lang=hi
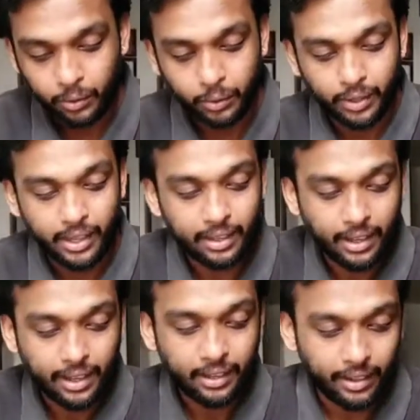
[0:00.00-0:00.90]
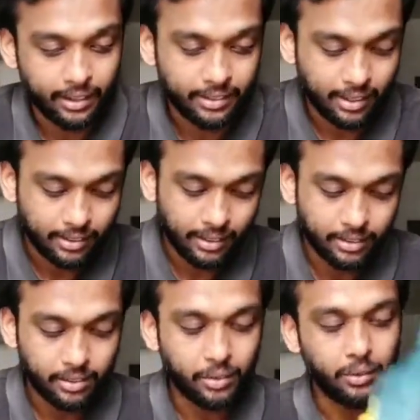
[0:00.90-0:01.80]
तो ये था एक ई e
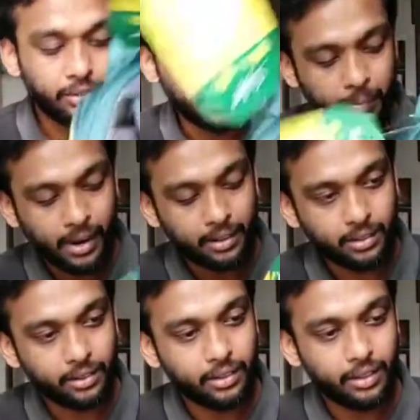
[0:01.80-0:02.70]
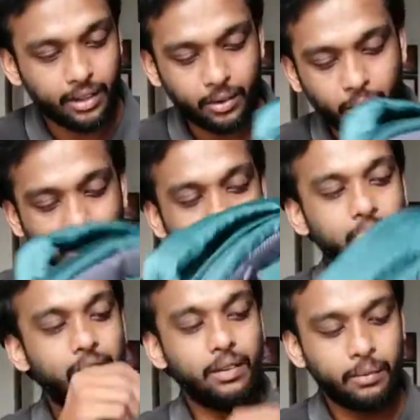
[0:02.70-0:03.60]
उसके बाद एक और एक